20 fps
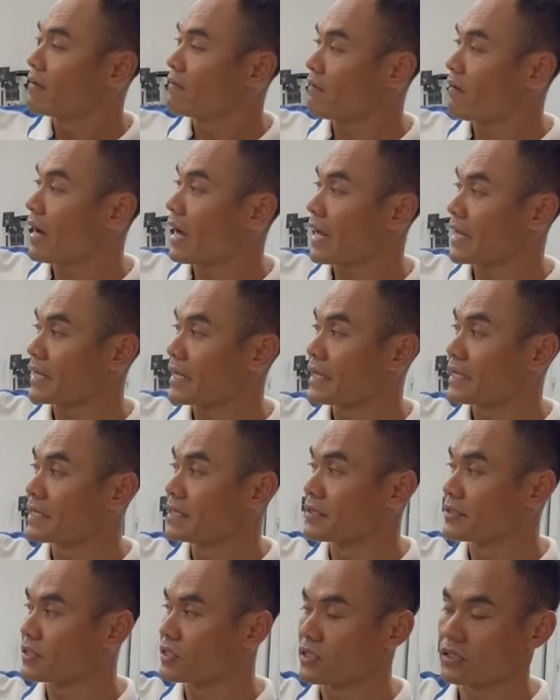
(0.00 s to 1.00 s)
Và đi
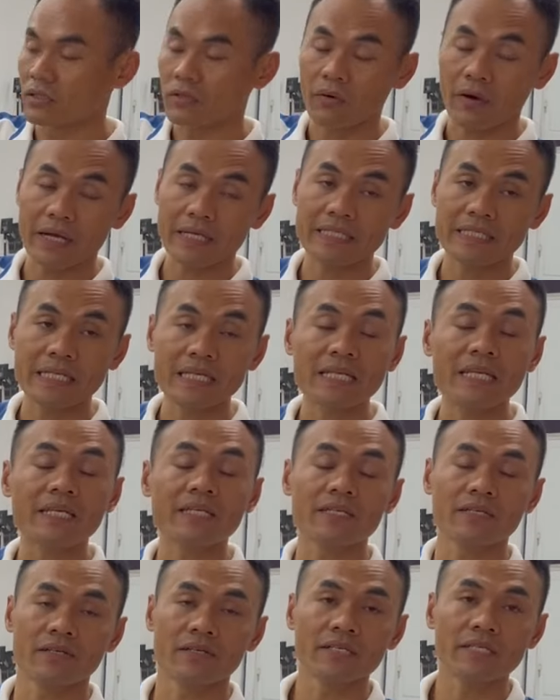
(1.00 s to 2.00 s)
đường trường khoảng
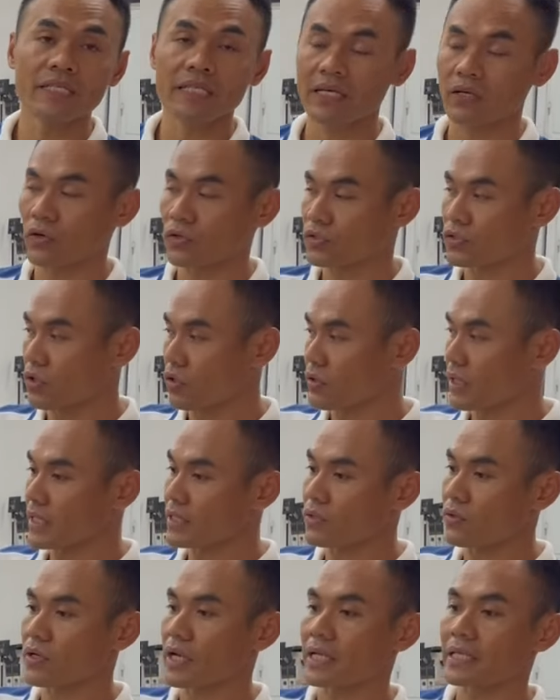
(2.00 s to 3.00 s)
9,5 lít, thì con số này
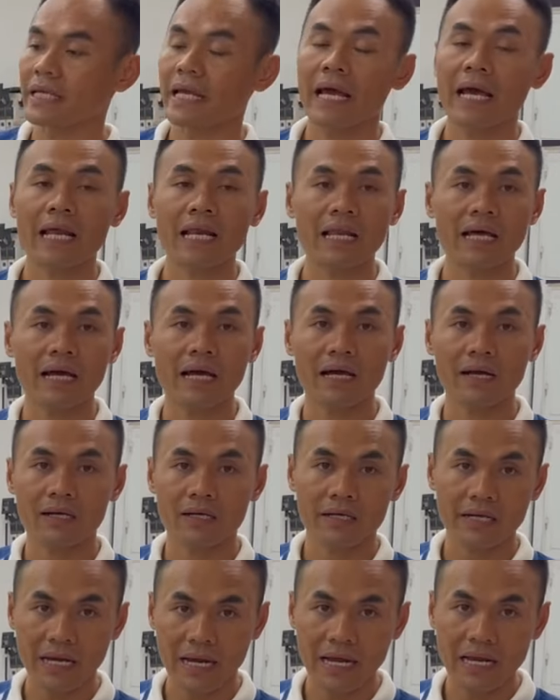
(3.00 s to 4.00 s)
tôi đánh giá là
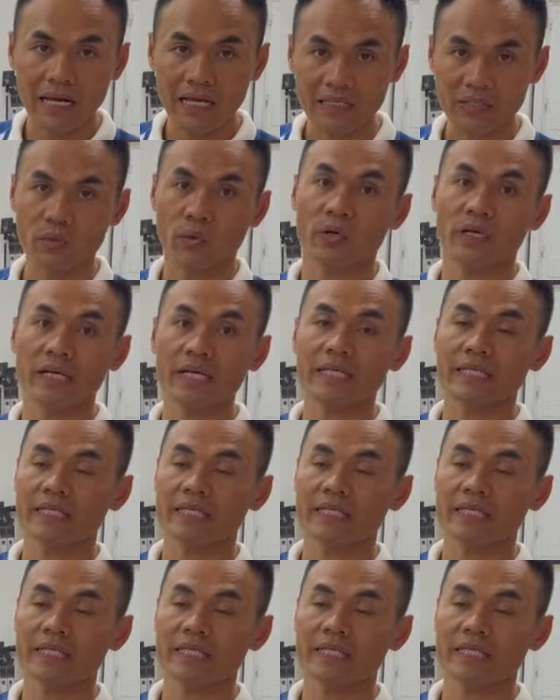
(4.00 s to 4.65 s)
khá là chuẩn đấy.